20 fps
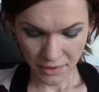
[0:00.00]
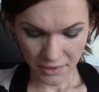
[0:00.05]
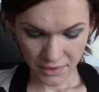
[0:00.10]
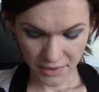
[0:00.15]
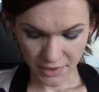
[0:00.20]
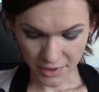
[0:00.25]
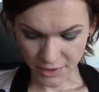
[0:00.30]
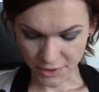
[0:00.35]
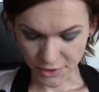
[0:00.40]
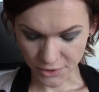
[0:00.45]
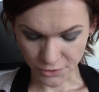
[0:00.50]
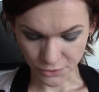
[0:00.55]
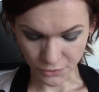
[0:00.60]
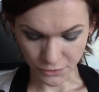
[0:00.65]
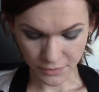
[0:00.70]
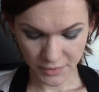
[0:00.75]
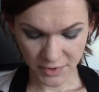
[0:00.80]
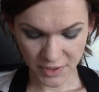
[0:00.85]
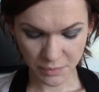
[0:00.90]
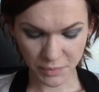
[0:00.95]

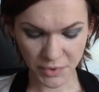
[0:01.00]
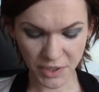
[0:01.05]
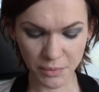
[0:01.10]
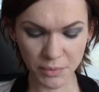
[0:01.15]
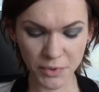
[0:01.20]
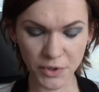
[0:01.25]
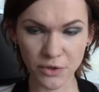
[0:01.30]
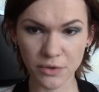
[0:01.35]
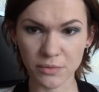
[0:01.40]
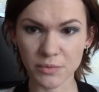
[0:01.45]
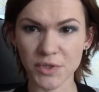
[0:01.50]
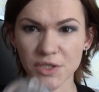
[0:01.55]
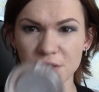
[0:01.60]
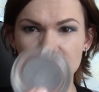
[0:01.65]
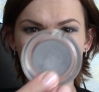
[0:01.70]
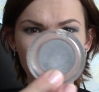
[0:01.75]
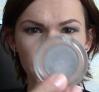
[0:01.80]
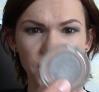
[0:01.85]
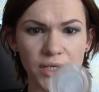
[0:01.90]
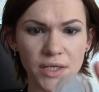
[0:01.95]
Хорошо, теперь берем
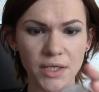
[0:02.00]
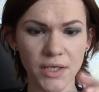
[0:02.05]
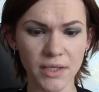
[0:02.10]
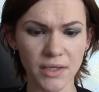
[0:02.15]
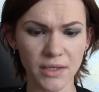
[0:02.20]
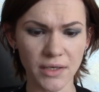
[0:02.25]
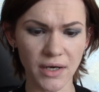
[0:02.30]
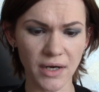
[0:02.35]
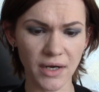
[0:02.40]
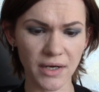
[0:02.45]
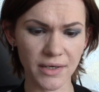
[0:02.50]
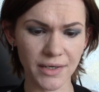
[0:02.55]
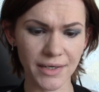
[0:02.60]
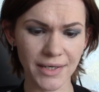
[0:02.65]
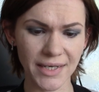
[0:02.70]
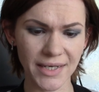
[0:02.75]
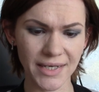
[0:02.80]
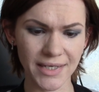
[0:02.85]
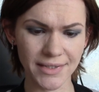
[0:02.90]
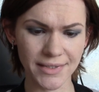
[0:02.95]
тени. Это
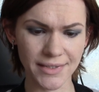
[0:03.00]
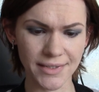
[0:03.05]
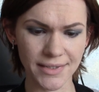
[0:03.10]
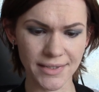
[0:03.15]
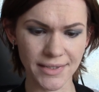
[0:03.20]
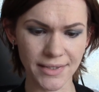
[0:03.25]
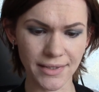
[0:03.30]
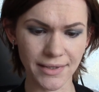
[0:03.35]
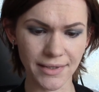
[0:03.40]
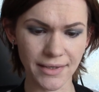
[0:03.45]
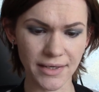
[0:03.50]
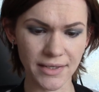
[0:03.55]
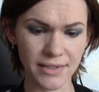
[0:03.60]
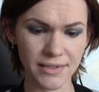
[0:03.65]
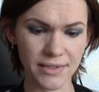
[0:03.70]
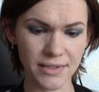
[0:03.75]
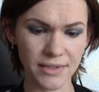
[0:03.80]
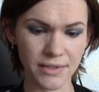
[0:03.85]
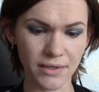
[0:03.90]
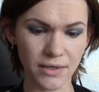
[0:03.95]
Arcancel
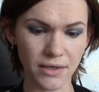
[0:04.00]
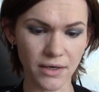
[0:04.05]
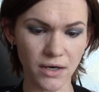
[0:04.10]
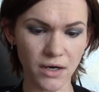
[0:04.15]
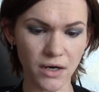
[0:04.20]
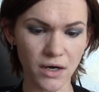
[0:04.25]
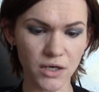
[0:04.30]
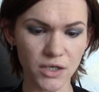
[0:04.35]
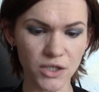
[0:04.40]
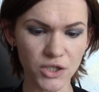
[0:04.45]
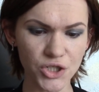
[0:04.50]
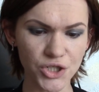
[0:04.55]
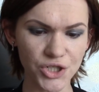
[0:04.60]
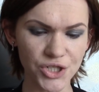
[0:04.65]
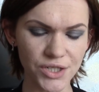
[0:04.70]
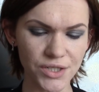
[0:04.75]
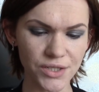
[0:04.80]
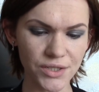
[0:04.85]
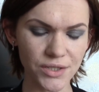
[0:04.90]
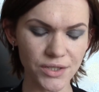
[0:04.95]
оттенка
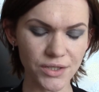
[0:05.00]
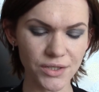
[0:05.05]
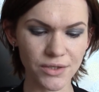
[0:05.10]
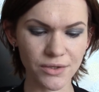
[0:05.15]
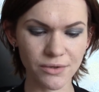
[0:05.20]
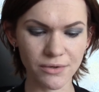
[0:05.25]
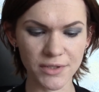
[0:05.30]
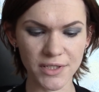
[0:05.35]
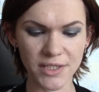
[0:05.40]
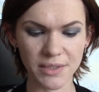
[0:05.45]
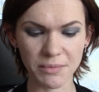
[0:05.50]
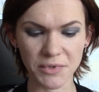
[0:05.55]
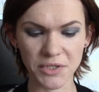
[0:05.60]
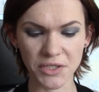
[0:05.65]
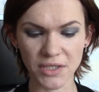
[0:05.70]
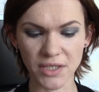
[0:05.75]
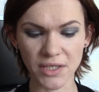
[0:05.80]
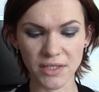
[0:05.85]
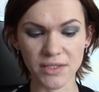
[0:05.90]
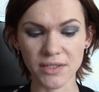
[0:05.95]
Argent
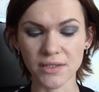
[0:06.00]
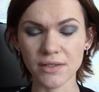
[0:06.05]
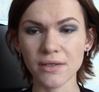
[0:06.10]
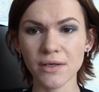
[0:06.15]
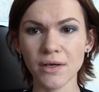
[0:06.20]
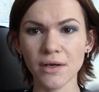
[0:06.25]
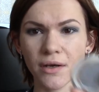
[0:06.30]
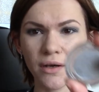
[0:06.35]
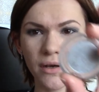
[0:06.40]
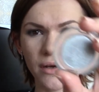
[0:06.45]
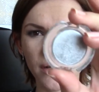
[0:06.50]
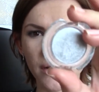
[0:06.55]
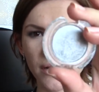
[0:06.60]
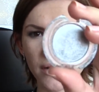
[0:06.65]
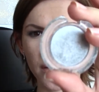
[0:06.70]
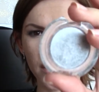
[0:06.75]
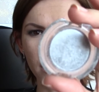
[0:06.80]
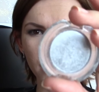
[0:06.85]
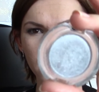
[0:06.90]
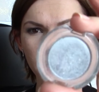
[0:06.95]
071.
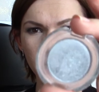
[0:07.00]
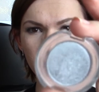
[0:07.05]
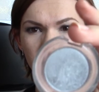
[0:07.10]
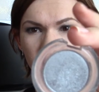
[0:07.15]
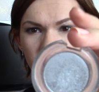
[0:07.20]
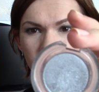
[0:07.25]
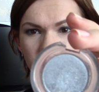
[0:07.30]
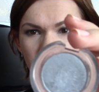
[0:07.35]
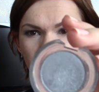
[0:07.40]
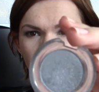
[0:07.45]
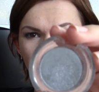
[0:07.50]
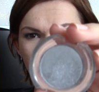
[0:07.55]
Это